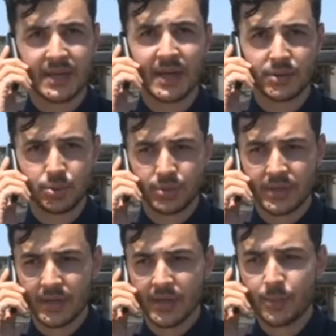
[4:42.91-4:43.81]
и
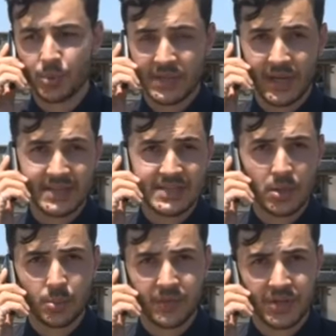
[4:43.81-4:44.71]
оттуда после
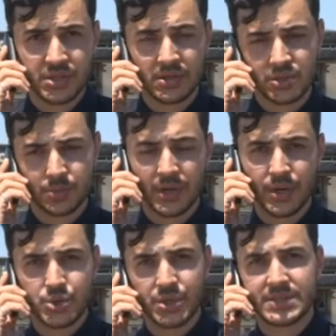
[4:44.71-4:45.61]
консилиума врачи должны были решить,